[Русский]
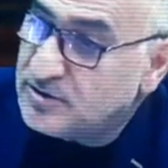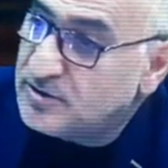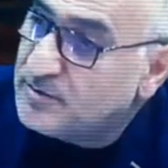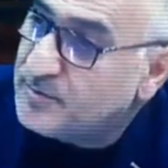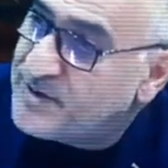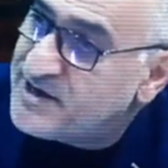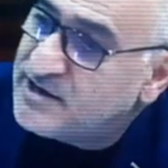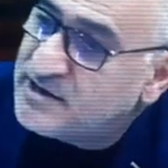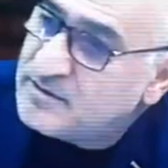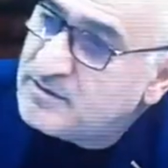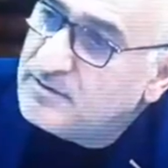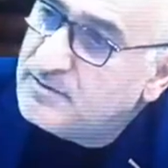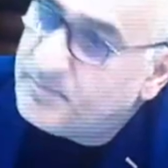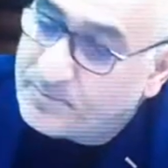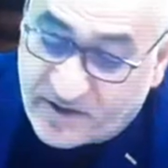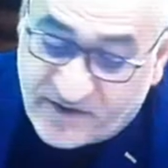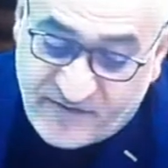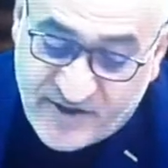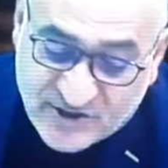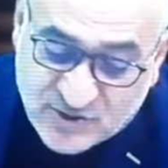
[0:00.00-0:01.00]
Блинкин
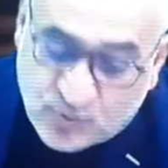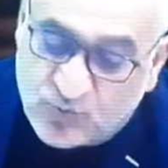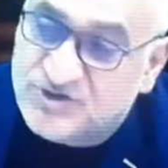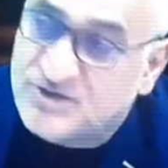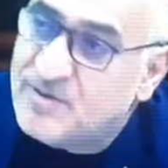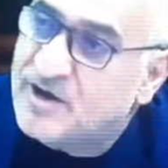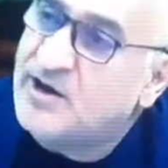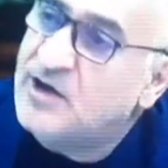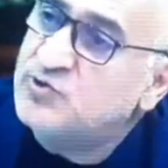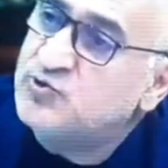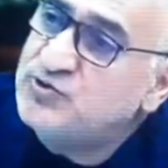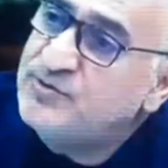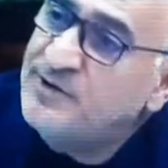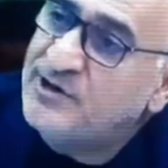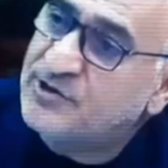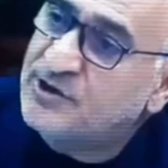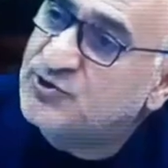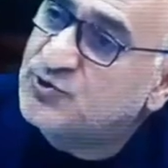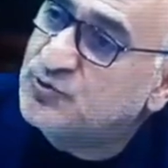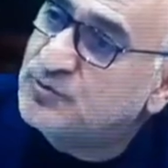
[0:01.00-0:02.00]
приветствует демаркацию,
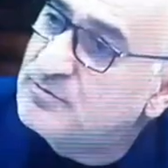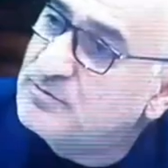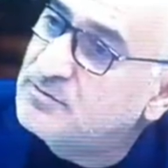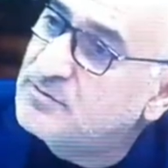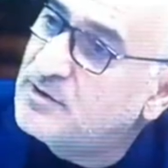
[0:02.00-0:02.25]
демилитацию.